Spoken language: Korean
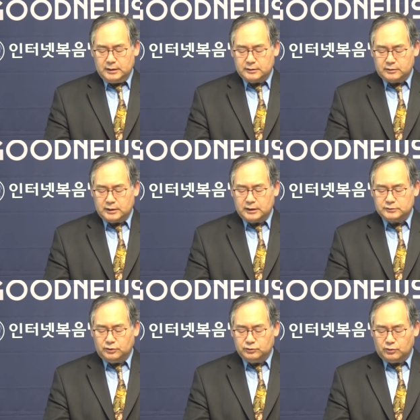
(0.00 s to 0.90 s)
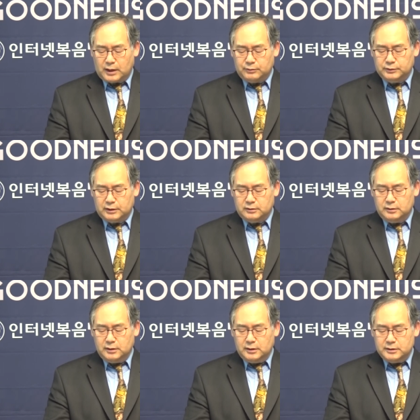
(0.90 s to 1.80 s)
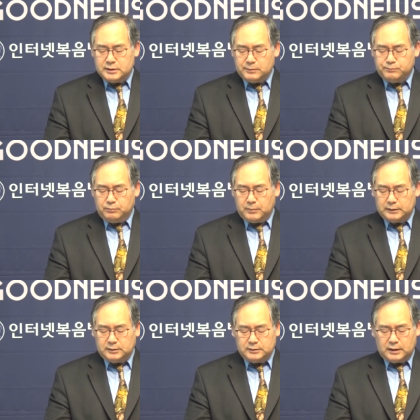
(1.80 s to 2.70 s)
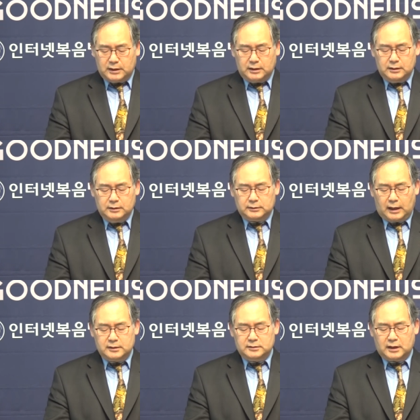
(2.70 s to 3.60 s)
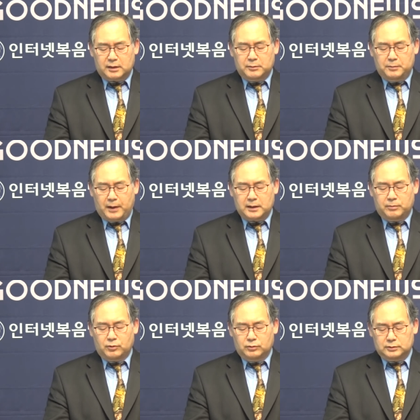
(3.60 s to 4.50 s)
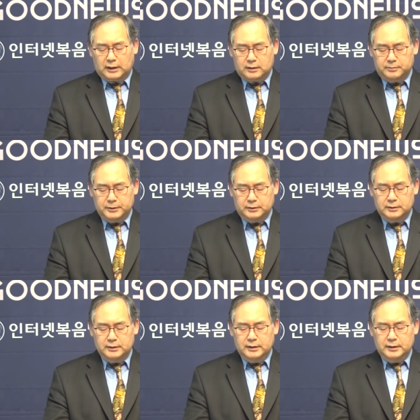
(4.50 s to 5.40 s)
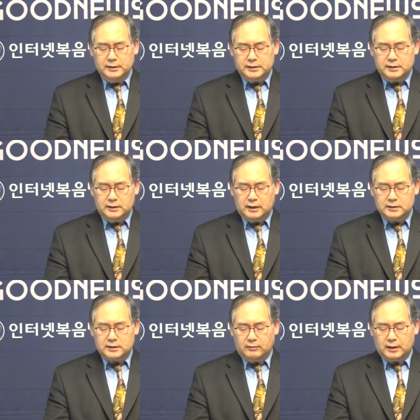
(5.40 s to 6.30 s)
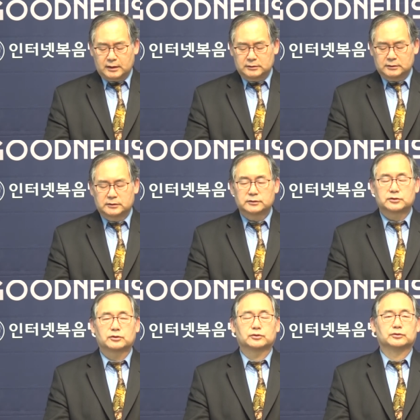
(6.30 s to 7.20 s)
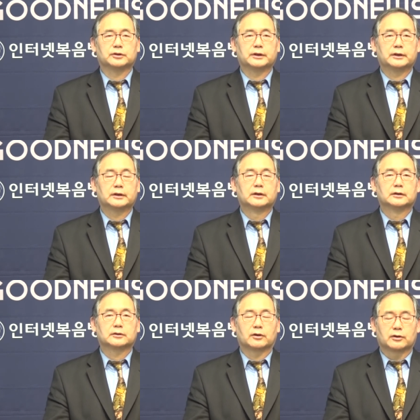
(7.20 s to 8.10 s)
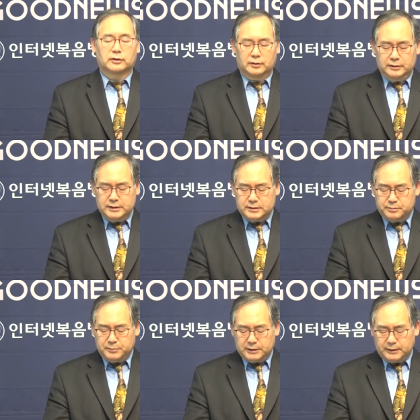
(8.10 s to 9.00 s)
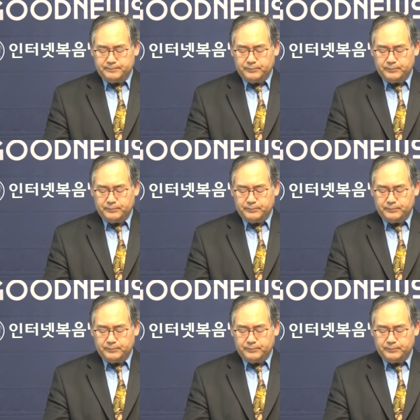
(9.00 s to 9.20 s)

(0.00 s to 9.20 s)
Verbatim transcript: 그러나 성도 가운데는 직분 맡은 자나 다른 사람을 바라보고 따르며 신앙생활하는 그 성도들이 더러 있습니다.